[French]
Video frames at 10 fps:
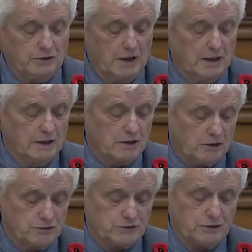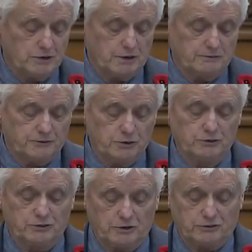pour l'économie
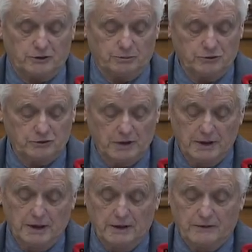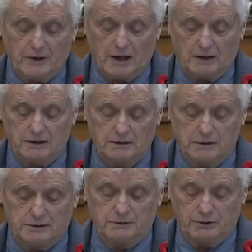des grands lacs et
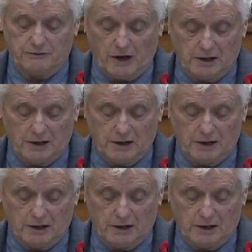des